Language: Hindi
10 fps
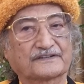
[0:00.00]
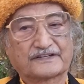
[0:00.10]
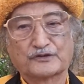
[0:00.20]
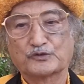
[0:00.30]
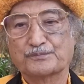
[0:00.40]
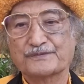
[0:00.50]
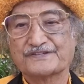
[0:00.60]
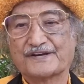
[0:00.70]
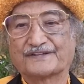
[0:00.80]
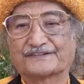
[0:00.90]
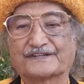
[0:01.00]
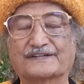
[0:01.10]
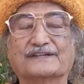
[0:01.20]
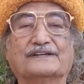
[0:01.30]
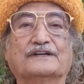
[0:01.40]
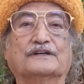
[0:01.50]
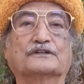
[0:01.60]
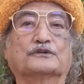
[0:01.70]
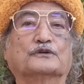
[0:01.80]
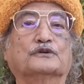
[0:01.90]
के रूप में जानते हैं
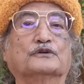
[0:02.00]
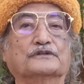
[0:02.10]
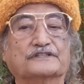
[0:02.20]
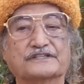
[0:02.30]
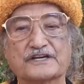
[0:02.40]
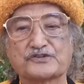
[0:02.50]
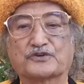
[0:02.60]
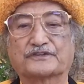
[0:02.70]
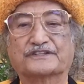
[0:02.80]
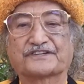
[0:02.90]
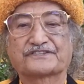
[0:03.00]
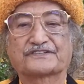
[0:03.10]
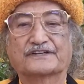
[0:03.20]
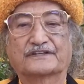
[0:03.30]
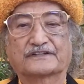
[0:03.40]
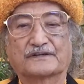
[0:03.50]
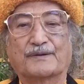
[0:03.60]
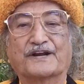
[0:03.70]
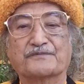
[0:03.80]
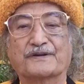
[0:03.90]
तो ये जो दस
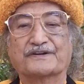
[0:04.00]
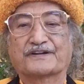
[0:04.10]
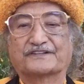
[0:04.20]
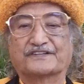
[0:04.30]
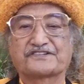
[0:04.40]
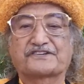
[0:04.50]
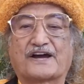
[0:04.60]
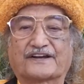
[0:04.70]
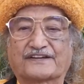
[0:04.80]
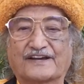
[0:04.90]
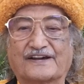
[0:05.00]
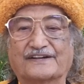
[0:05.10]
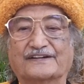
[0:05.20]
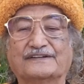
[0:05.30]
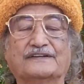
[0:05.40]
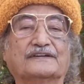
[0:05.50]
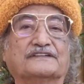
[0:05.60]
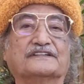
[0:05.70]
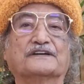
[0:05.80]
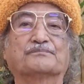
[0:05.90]
कमांडमेंट है दस आज्ञा है
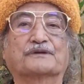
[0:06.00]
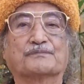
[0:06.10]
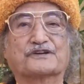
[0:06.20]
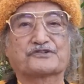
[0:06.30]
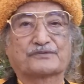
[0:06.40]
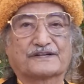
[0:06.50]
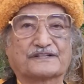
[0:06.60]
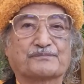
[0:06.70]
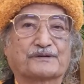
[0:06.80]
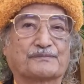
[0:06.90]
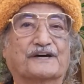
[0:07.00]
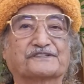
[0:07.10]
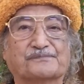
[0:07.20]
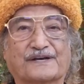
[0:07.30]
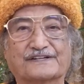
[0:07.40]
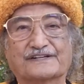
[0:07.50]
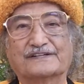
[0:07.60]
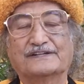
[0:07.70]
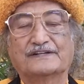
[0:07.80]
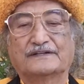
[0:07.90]
ये परमेश्वर ने परमात्मा ने
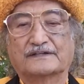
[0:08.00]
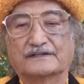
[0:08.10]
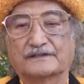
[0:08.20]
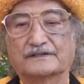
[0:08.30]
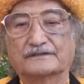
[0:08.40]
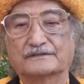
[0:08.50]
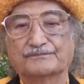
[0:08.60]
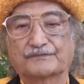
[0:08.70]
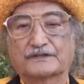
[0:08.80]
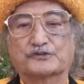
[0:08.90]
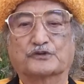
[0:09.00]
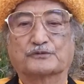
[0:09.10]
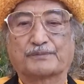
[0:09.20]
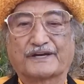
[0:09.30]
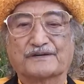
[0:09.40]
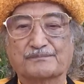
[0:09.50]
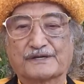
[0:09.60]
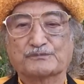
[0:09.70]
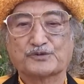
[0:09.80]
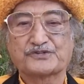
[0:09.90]
आ, जो पैगंबर
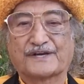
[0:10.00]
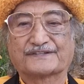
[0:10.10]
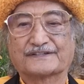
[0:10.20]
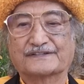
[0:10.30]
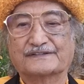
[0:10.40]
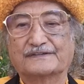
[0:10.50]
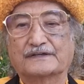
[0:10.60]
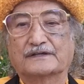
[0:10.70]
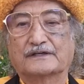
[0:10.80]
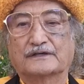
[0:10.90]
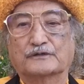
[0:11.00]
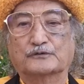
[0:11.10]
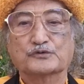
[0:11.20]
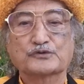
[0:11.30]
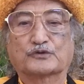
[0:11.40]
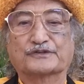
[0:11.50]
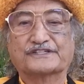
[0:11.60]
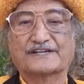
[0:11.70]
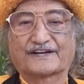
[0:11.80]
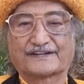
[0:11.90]
मूसा थे आ, उनको
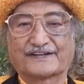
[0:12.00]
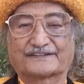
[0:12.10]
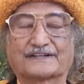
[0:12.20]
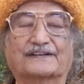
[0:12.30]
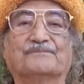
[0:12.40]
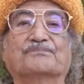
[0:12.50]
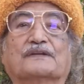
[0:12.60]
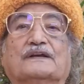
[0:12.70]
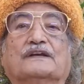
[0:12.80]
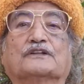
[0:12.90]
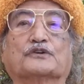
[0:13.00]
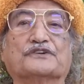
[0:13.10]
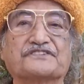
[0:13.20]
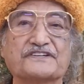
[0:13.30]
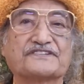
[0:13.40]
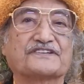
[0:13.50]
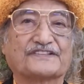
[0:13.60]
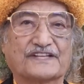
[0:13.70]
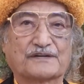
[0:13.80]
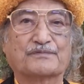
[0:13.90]
दिया गया था तो इसी
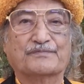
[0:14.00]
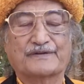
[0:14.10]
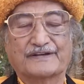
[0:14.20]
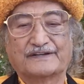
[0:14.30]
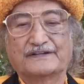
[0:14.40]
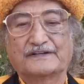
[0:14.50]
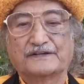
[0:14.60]
संदर्भ में